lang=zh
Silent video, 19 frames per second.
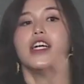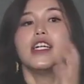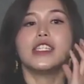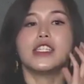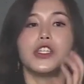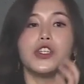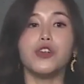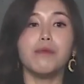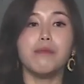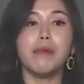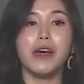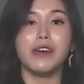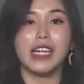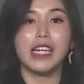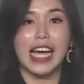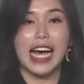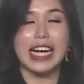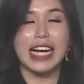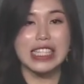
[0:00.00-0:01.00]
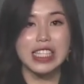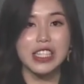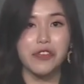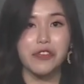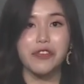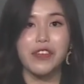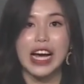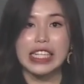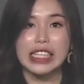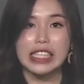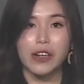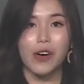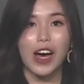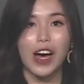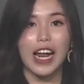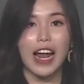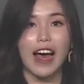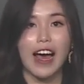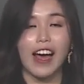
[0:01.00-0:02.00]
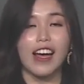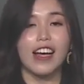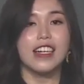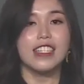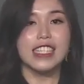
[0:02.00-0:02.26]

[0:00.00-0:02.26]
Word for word: 你又没有给它吃饭的话啦。